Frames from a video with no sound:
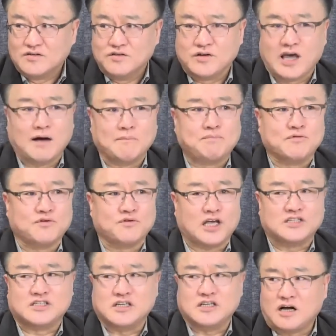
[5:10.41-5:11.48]
이게 앞으로 이게
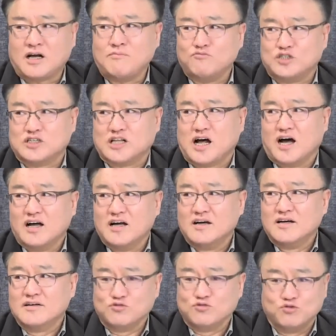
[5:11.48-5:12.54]
심각한 문제다.
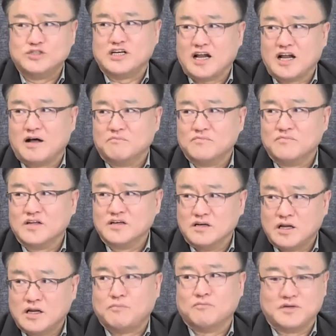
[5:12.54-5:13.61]
윤재남
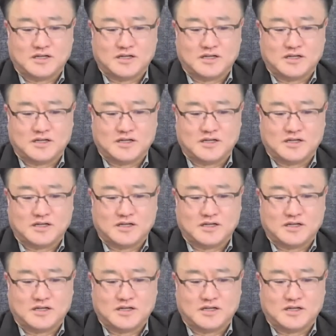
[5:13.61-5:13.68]
이래 봅니다.